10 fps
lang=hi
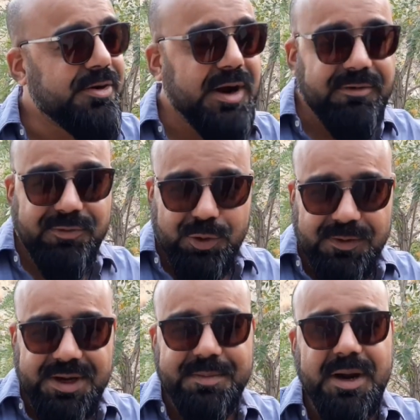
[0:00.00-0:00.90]
ड्राई फ्रूट
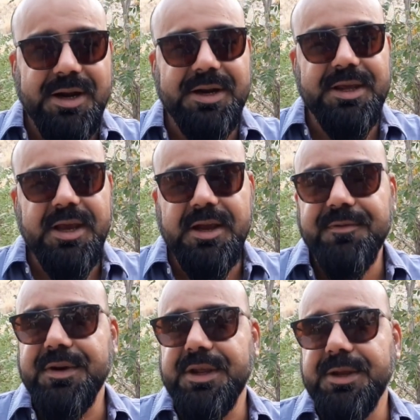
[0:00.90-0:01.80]
वाली मार्केट ये
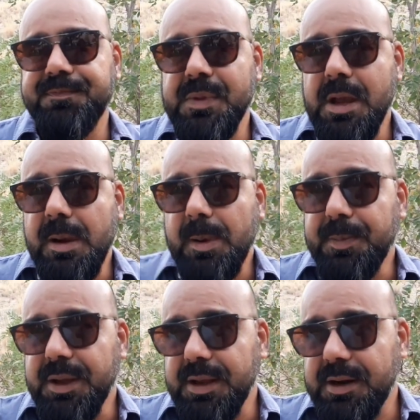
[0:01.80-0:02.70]
कवर की
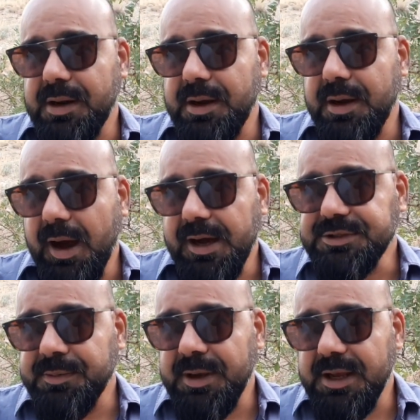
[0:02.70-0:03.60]
फिर
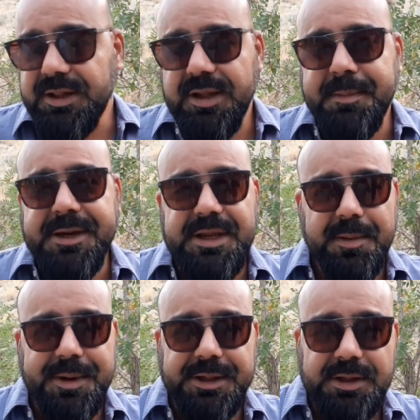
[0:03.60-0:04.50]
आज हम गए थे
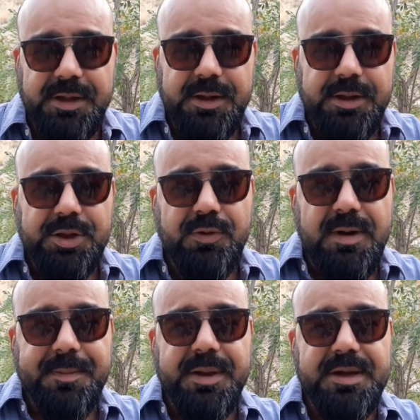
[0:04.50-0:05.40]
मरियाबाद तो
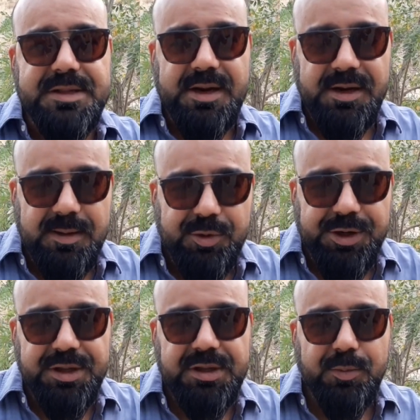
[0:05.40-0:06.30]
वहाँ पे हज़ारा
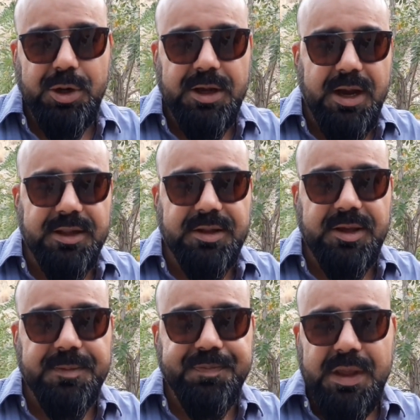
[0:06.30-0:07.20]
कम्युनिटी से मुलाकात
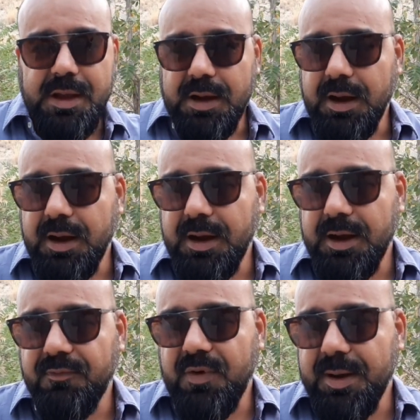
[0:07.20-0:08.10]
की
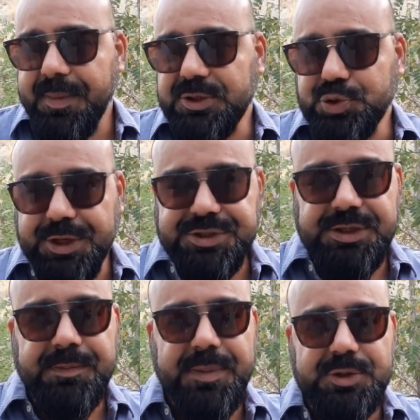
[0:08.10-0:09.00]
वहाँ पे
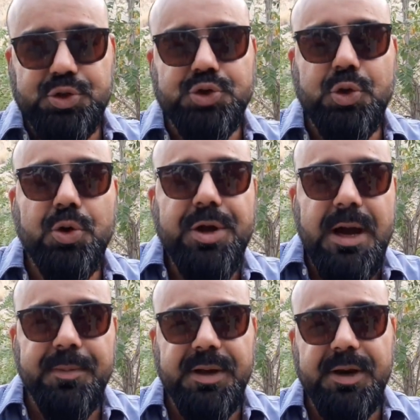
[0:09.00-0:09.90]
एजुकेशन पे जो जो लोग
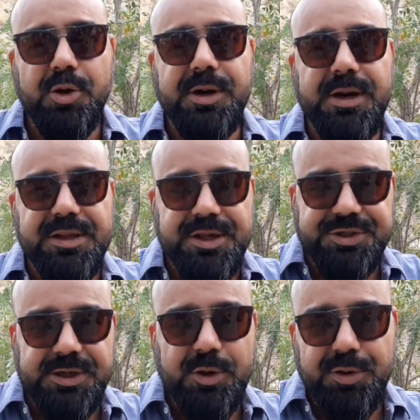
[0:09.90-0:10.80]
काम कर रहे हैं
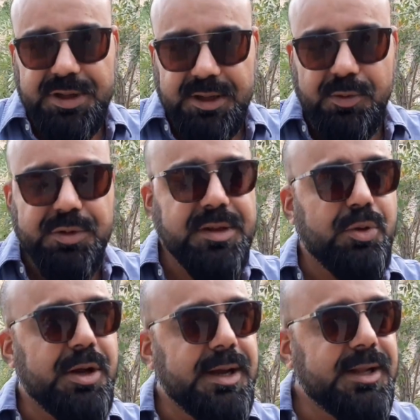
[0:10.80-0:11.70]
ऑर्गेनाइजेशन है उनसे उनसे
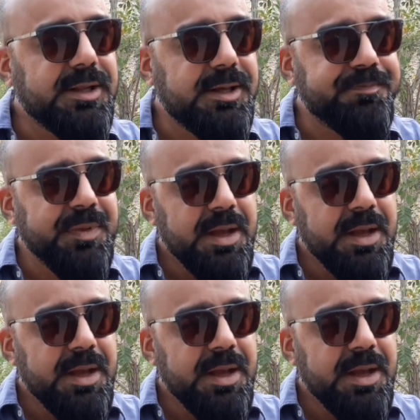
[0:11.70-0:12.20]
मुलाकात की